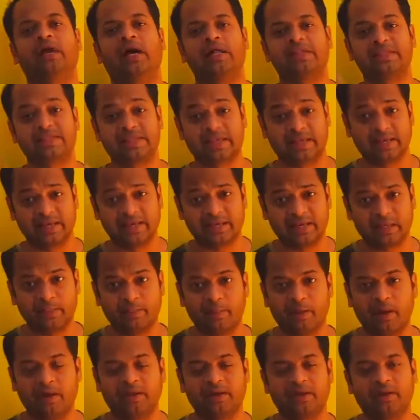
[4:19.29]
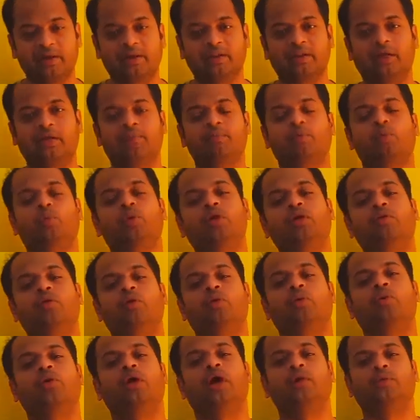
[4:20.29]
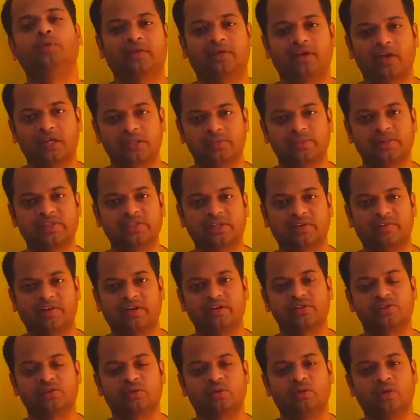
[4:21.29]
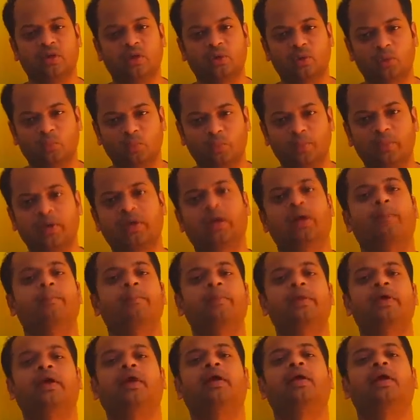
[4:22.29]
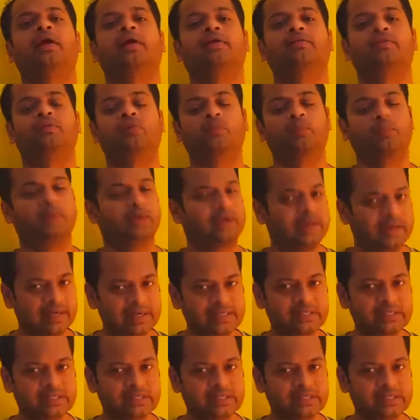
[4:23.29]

அது செகண்டரி பார்ட்டிகளாக தான் நம்ம உள்ளே வரும் இந்த காஸ்மிக் ஷவரின்னு சொல்லுவாங்க ரொம்ப கம்மியான அளவு ரொம்ப